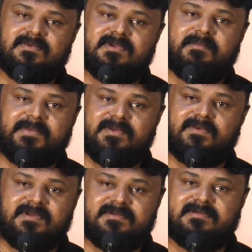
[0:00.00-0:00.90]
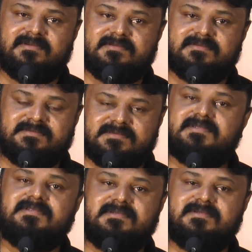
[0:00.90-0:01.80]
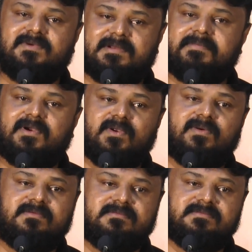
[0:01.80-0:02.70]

ஒரு நம்பிக்கையோட ஒரு ஒர்க் பண்ணோம்